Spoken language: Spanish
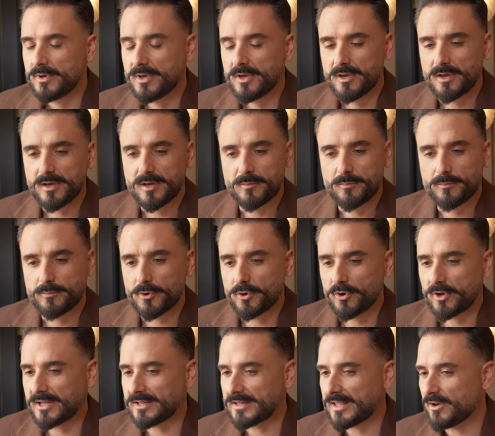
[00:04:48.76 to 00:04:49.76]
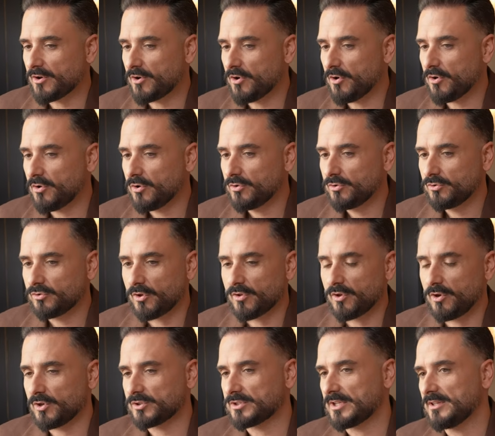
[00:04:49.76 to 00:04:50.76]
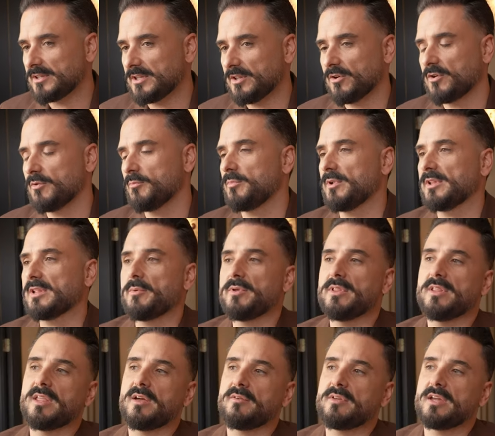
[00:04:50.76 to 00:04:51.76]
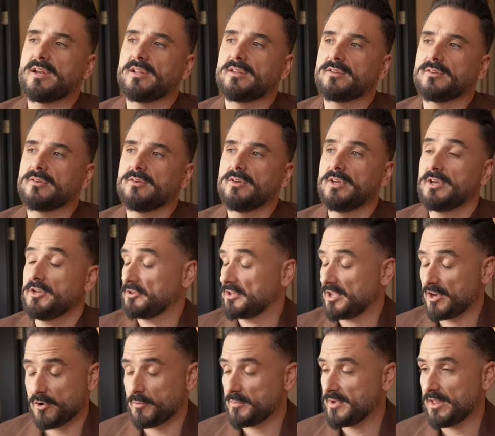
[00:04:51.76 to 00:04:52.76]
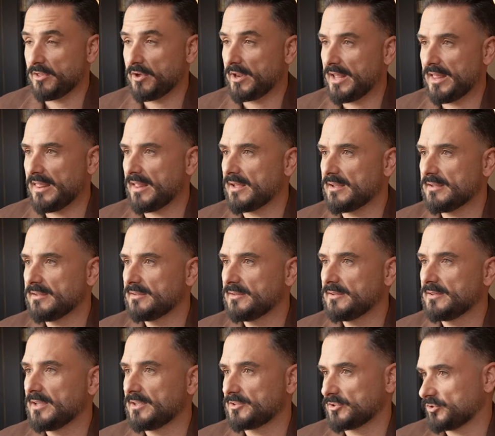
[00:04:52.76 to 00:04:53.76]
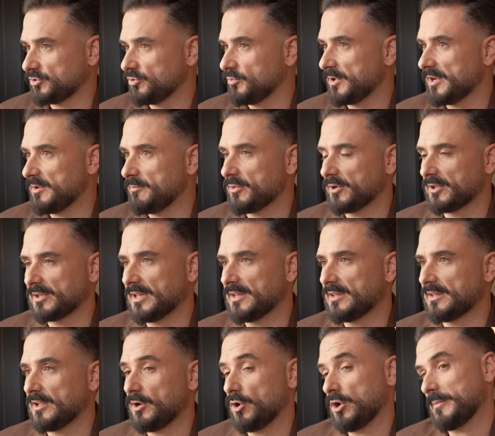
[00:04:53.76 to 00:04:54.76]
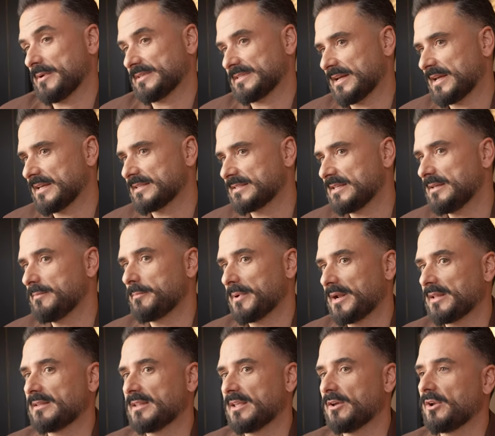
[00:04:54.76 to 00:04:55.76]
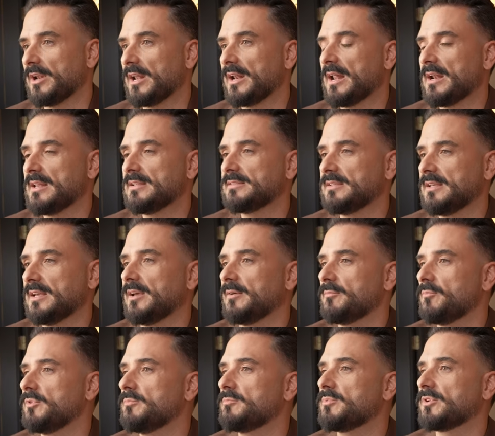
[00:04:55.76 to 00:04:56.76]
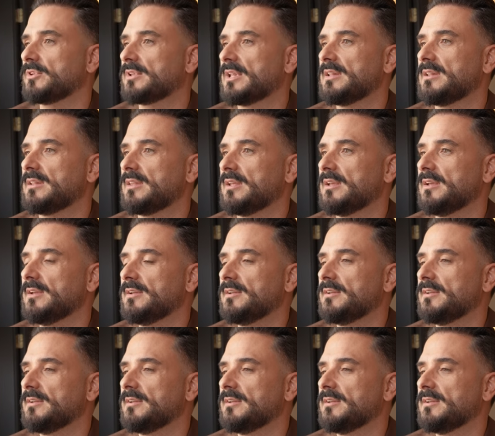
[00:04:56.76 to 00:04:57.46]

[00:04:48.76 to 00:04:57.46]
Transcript: eh, porque tengo todos los sentidos completamente abiertos y no tengo miedo a nada. Eso es súper importante. Lo que pasa es que sí practico el análisis, es muy importante.